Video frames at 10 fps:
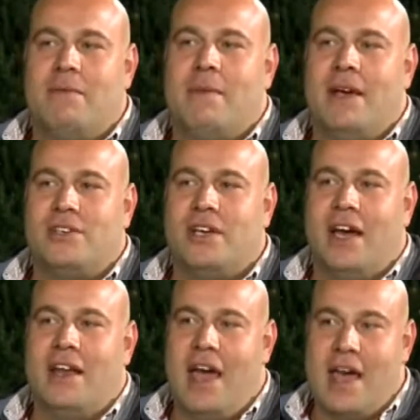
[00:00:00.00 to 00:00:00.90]
مباشر
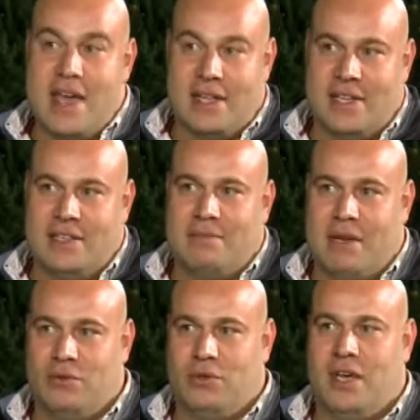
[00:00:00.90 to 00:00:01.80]
على حياة هذه
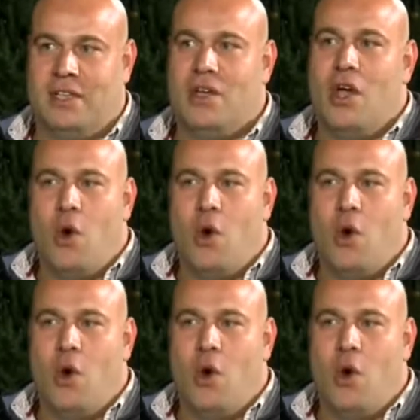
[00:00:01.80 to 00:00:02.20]
المخطوطات